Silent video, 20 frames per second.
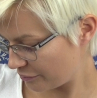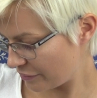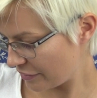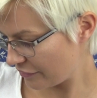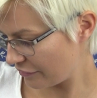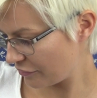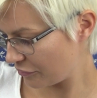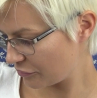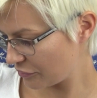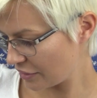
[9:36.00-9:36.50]

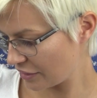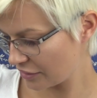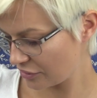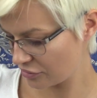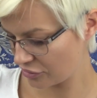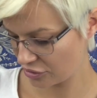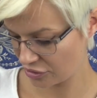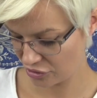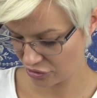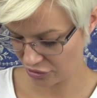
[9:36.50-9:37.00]

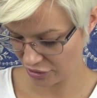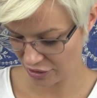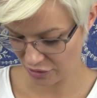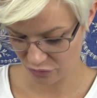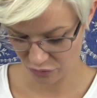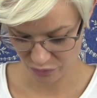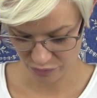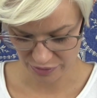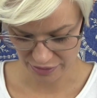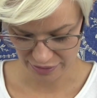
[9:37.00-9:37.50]
bawełniane rzeczy
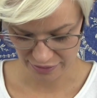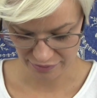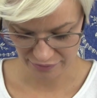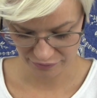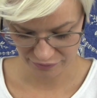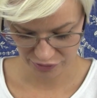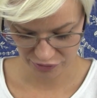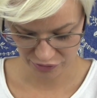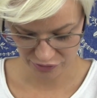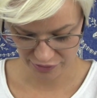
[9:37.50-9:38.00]
ja lubię
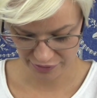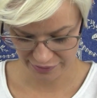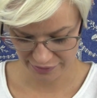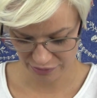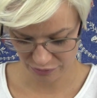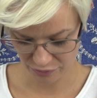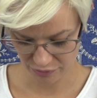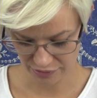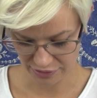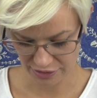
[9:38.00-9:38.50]
Wiktorii
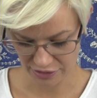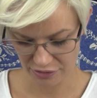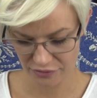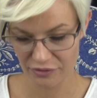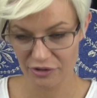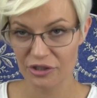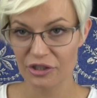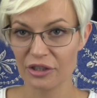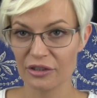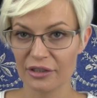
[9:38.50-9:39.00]
zakładać,
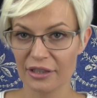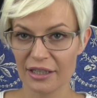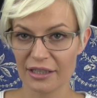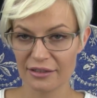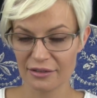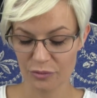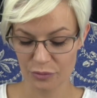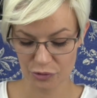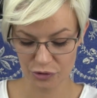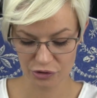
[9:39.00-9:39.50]
zwłaszcza
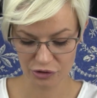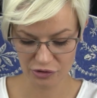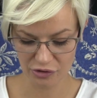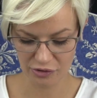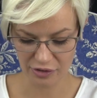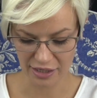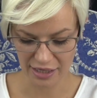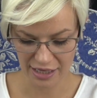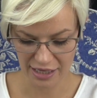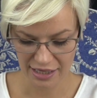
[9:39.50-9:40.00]
teraz do
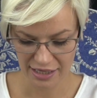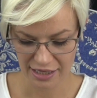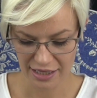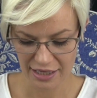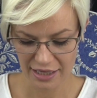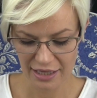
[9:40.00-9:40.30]
przedszkola.